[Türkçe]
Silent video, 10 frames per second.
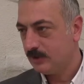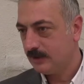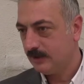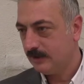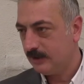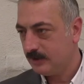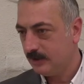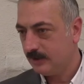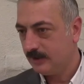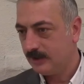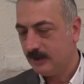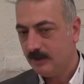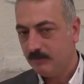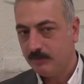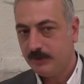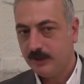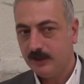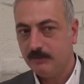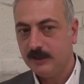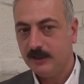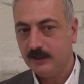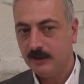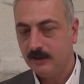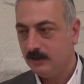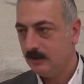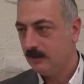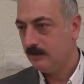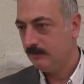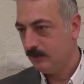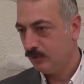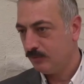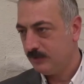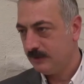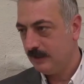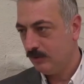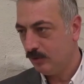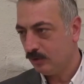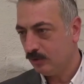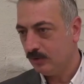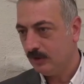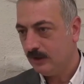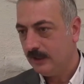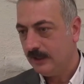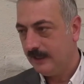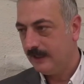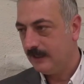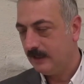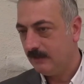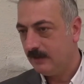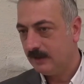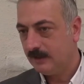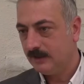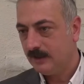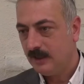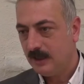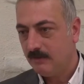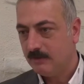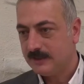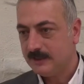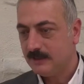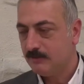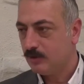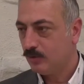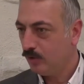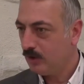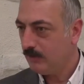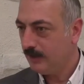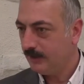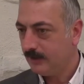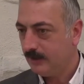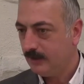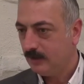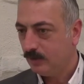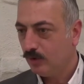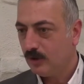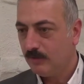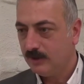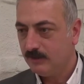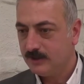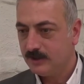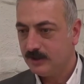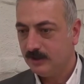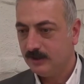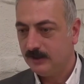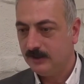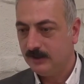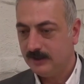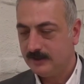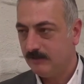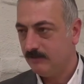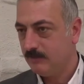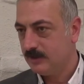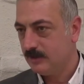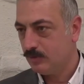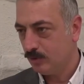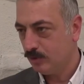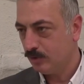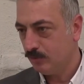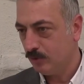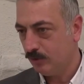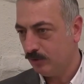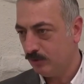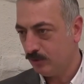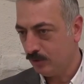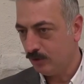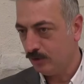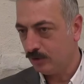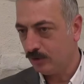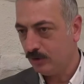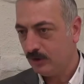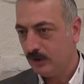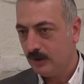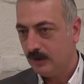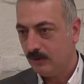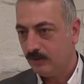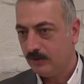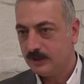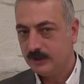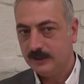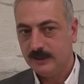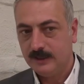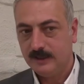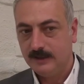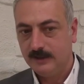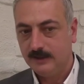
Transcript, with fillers: sıkıntılar çektik. Bir pandemide virüs bizde yoktu. Her yerde vardı. Ama sesimizi duyuramadık. Duyuramadığımız için esnafımızın zor durumda olduğunu gördük. Onun için de e,